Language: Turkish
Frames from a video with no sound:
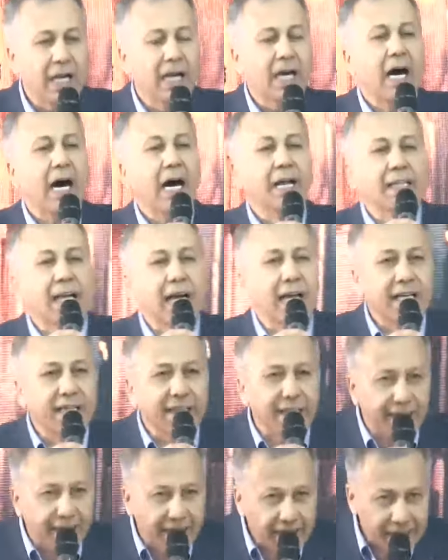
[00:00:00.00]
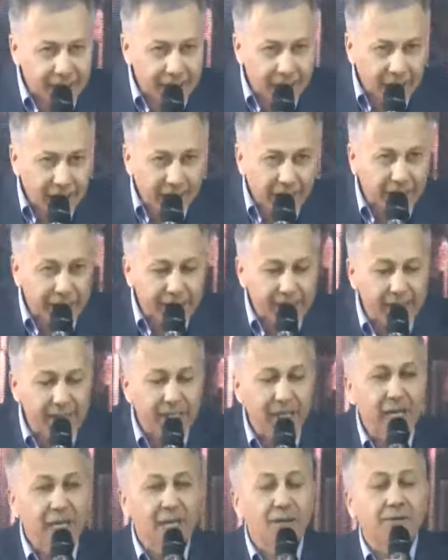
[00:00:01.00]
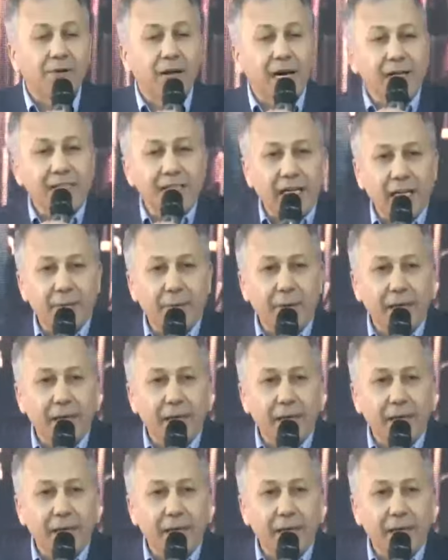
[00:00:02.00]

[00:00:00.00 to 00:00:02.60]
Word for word: adalete teslim ederiz. Varsa